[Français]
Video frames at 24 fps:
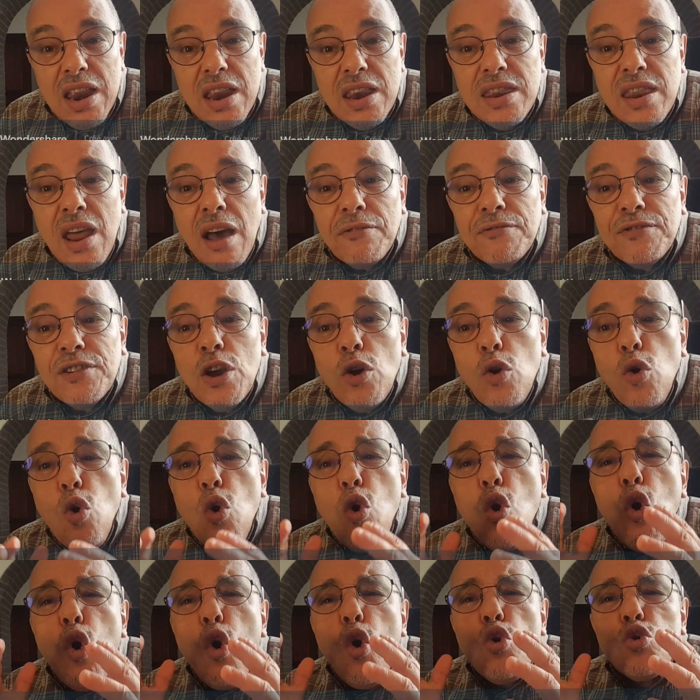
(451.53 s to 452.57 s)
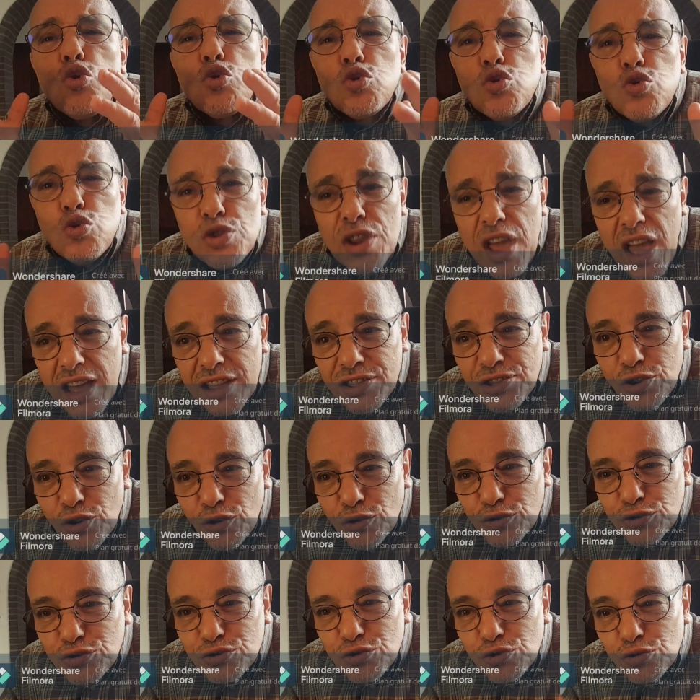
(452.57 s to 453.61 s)
n'avait aucune
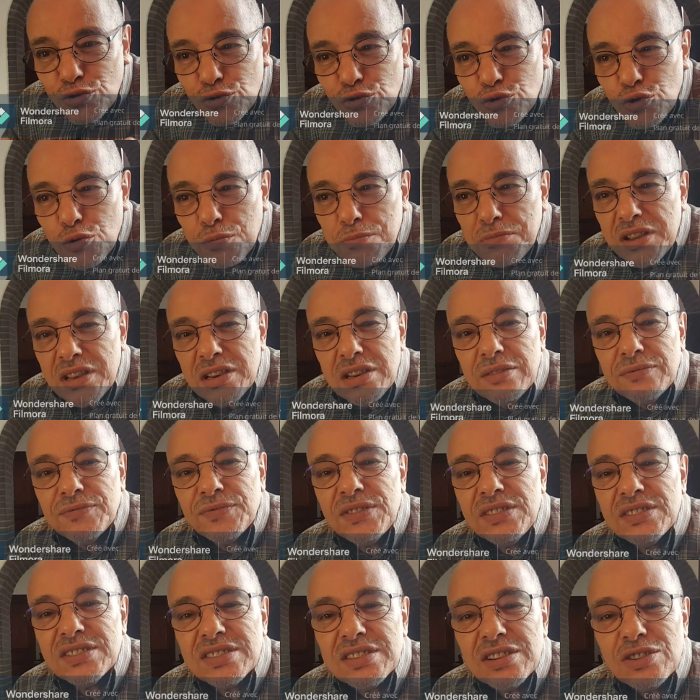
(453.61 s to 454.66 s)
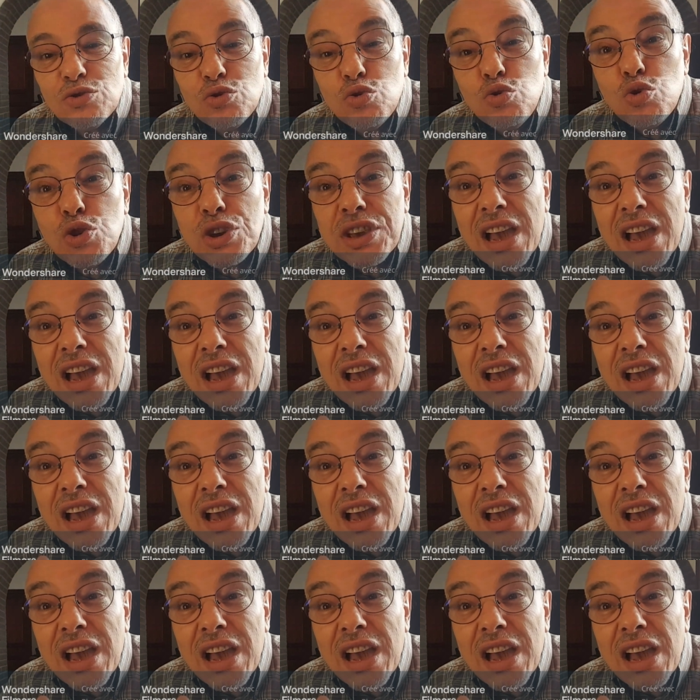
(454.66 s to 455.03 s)
intention de bénéficier du